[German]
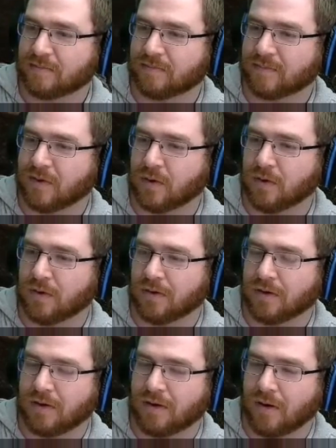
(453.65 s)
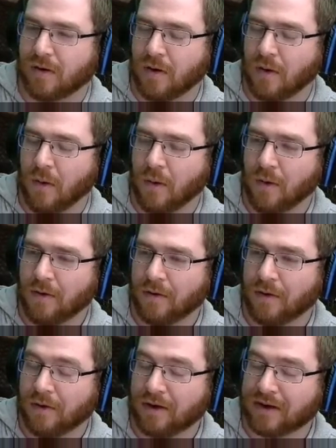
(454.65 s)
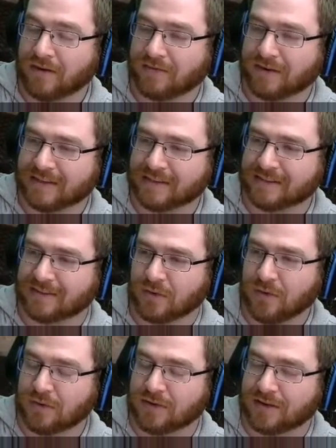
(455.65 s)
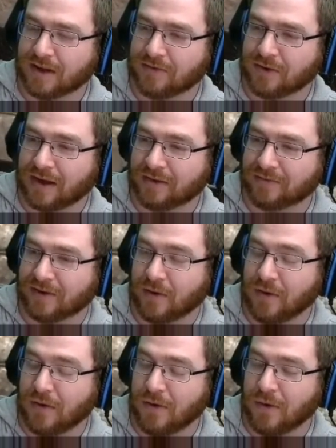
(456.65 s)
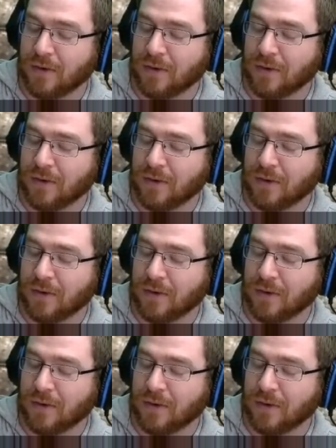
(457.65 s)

Oh. Das ist oh. auch zwei, äh, oh, vergiss es. Oh, du darfst auch anfassen. Oh. Hm.